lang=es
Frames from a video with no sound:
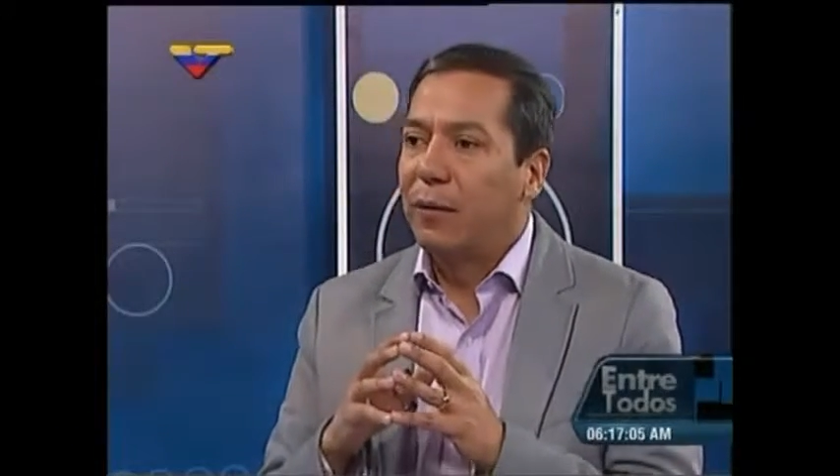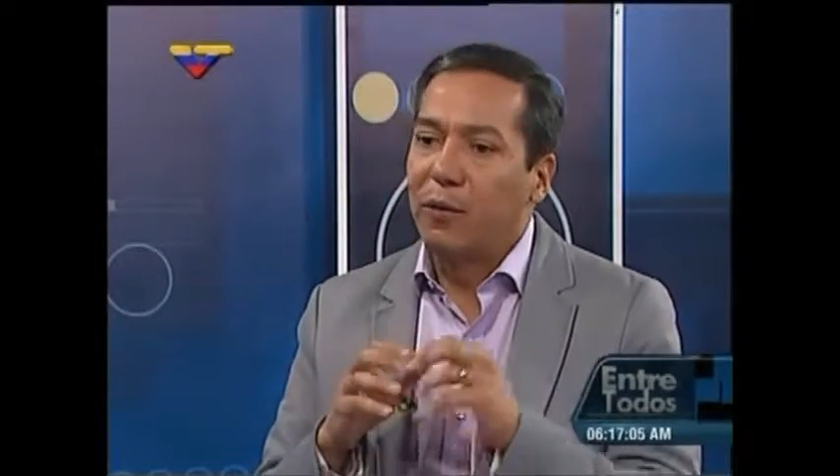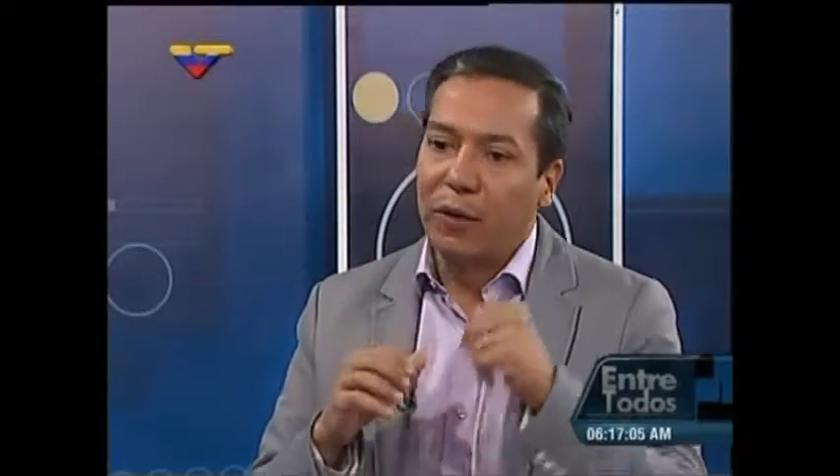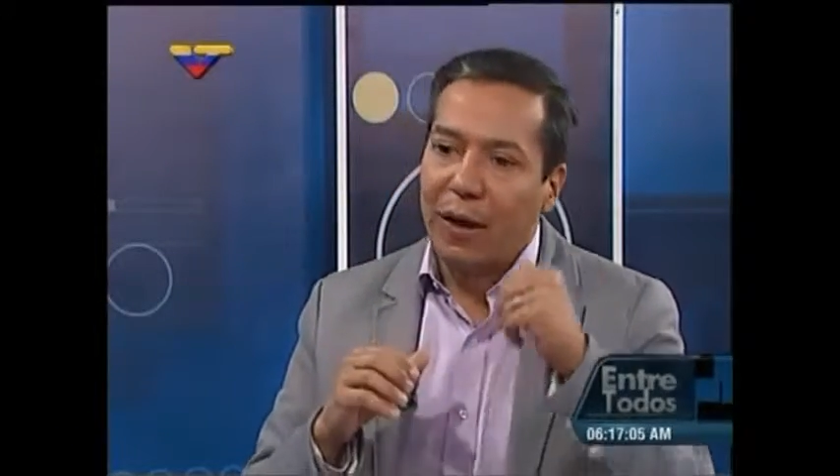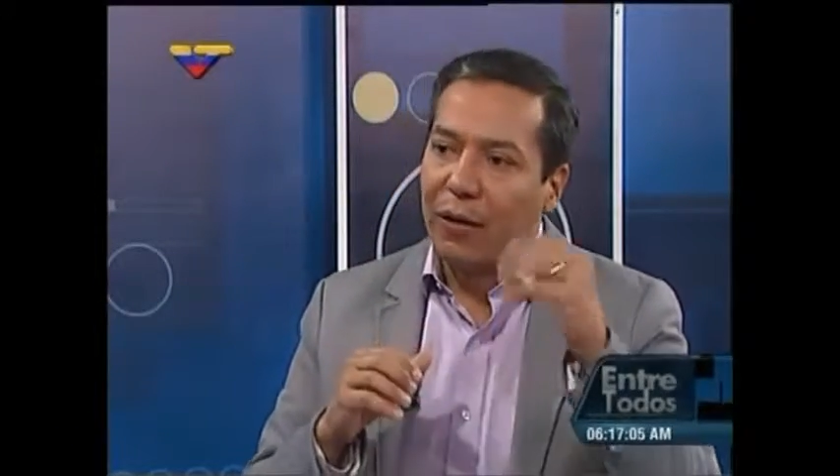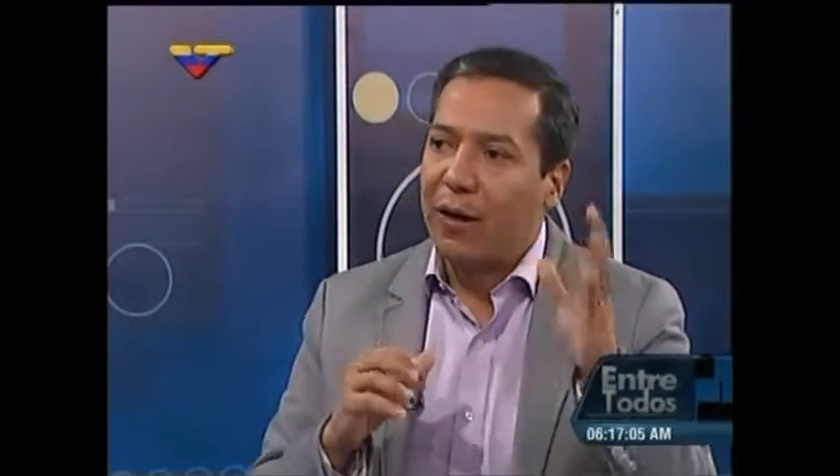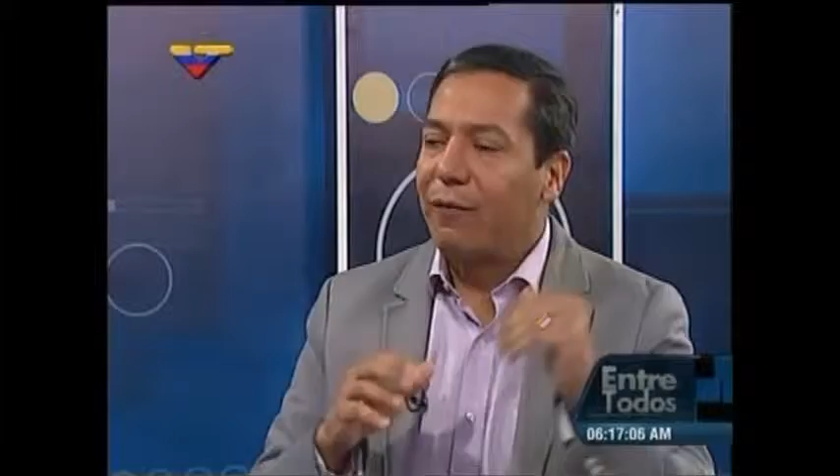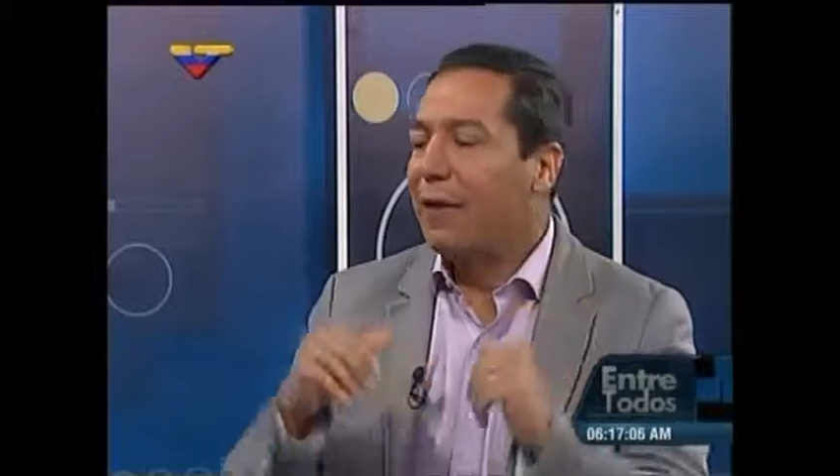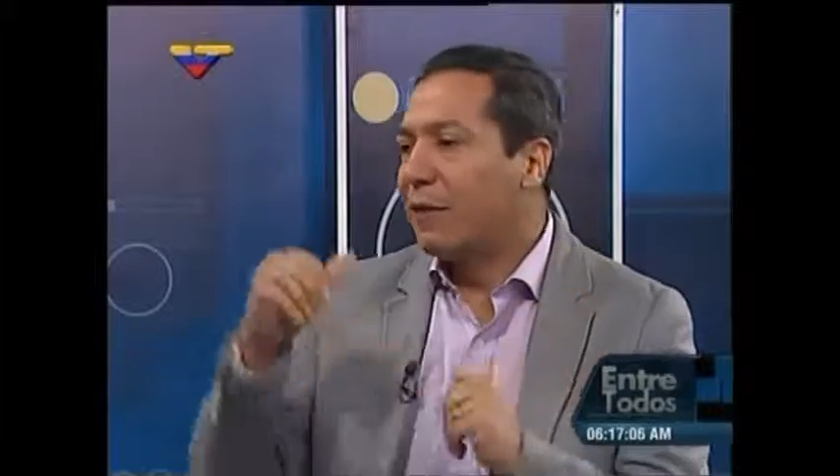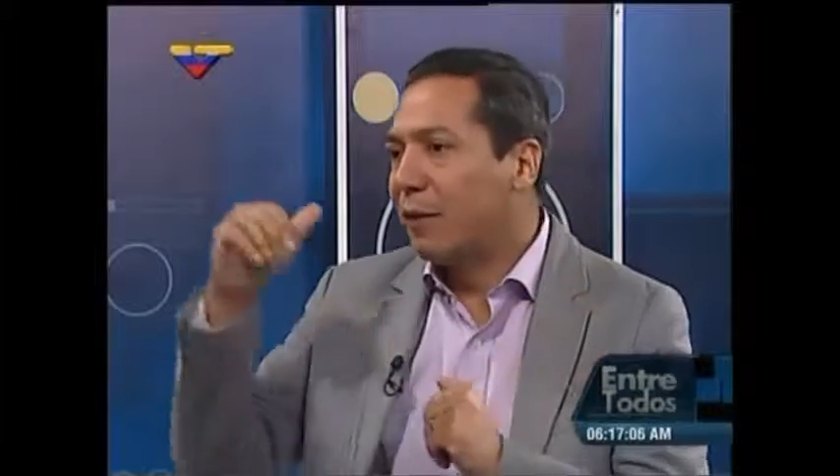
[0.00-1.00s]
Por un lado la
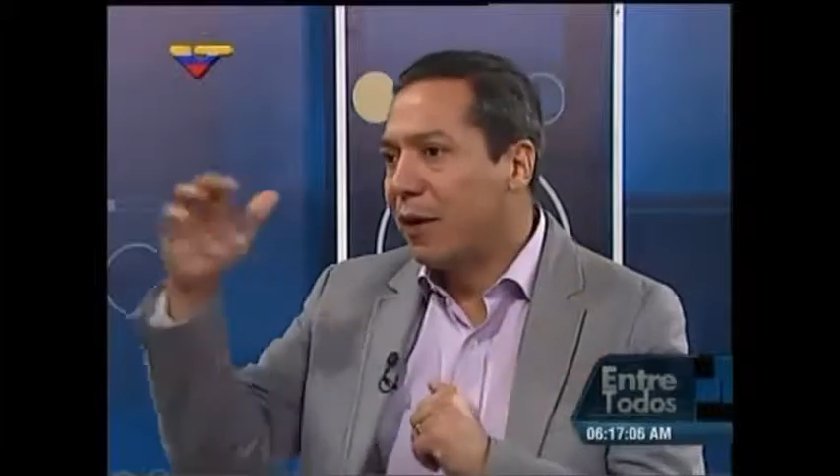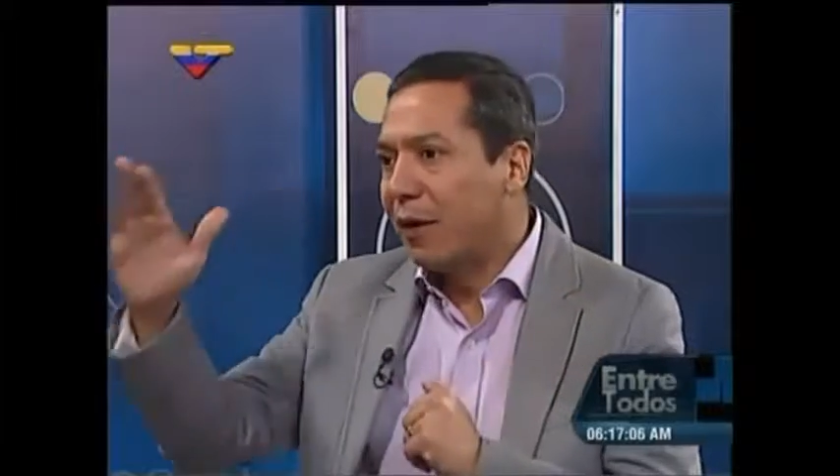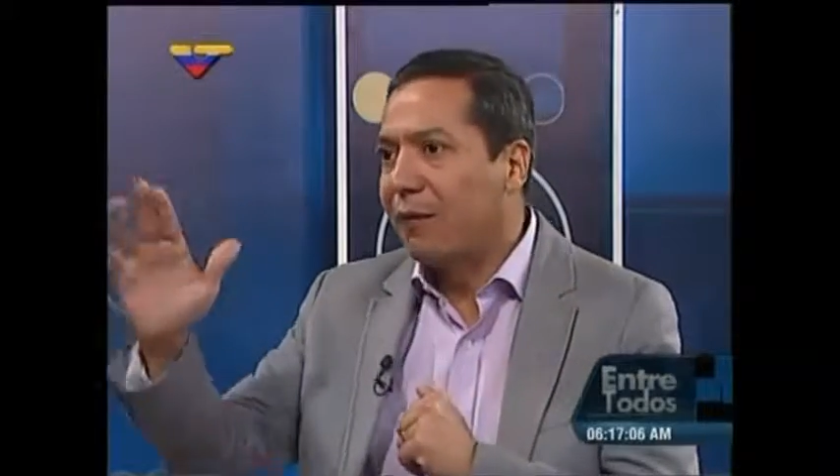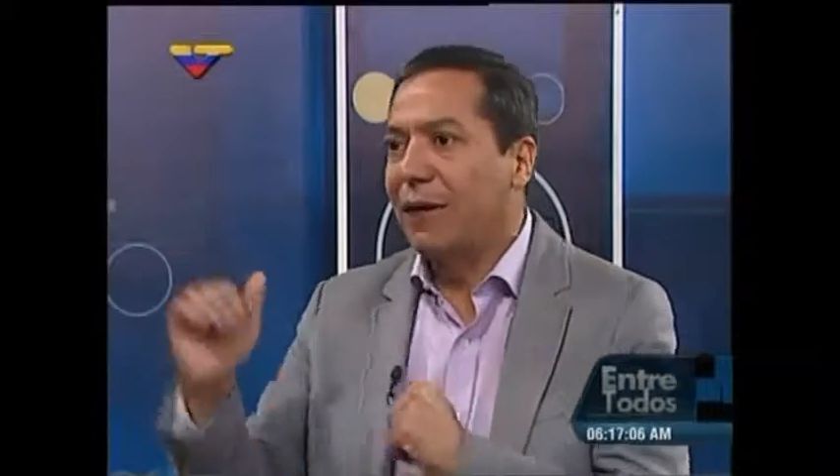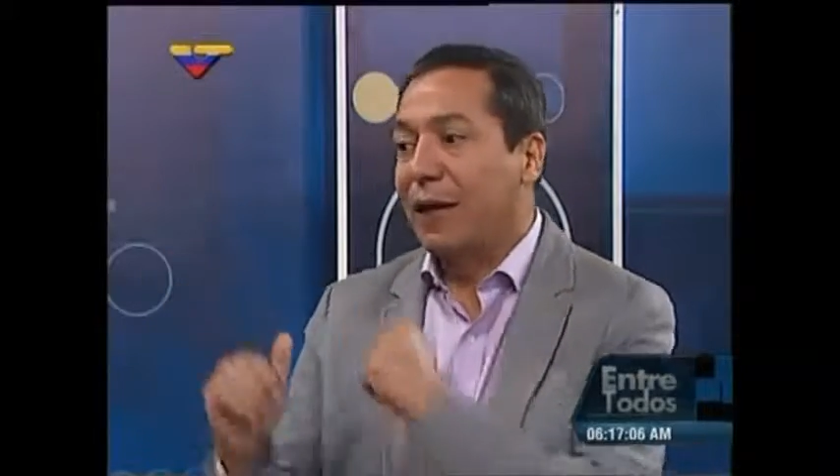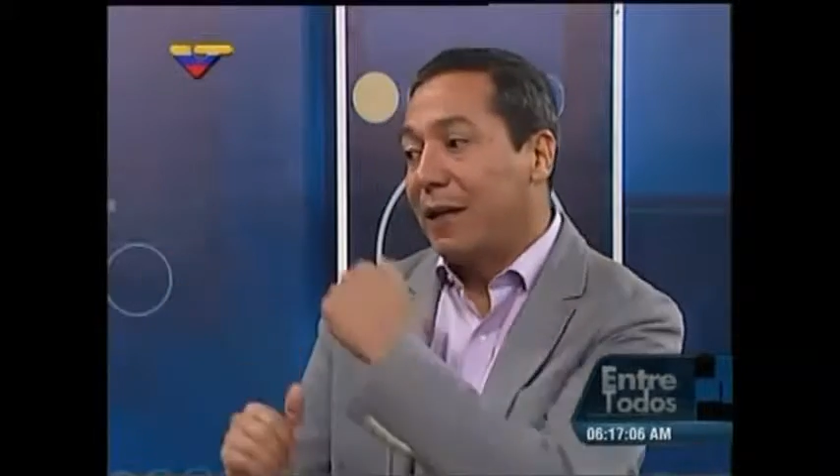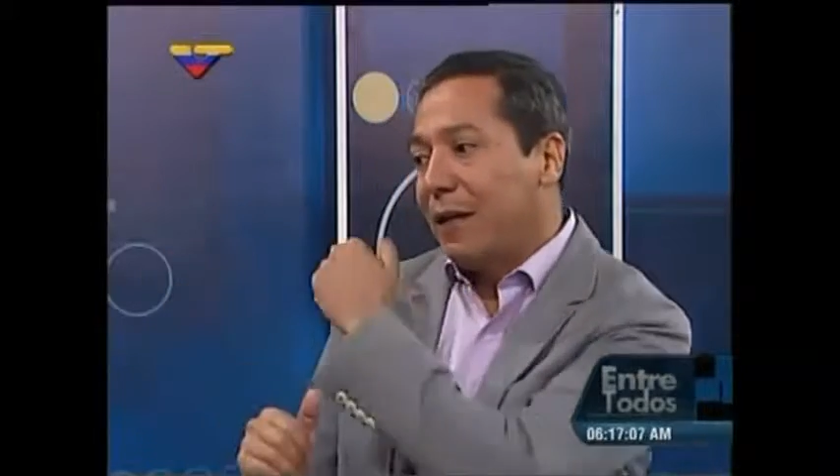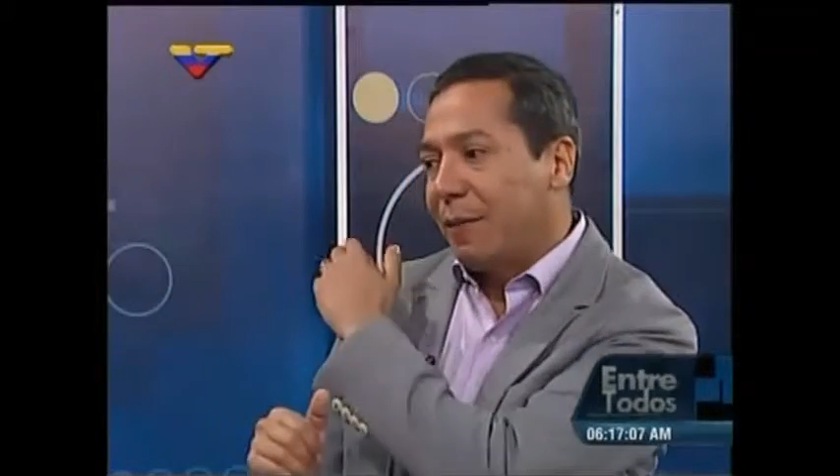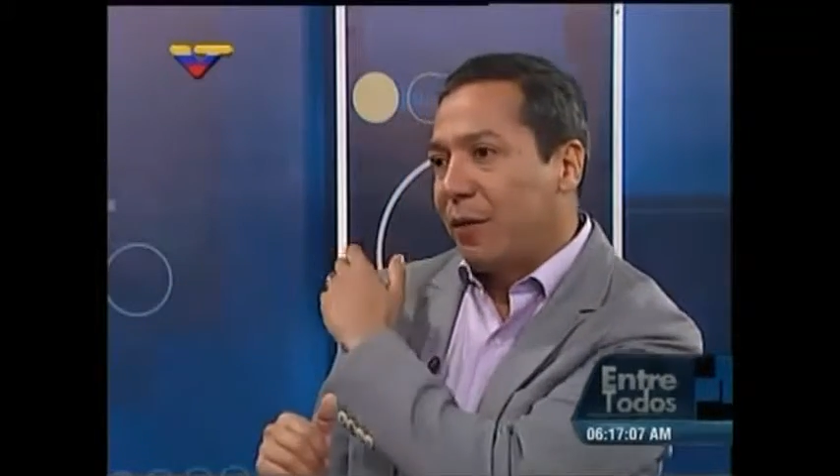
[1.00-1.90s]
defensa, por un lado la fiscalía,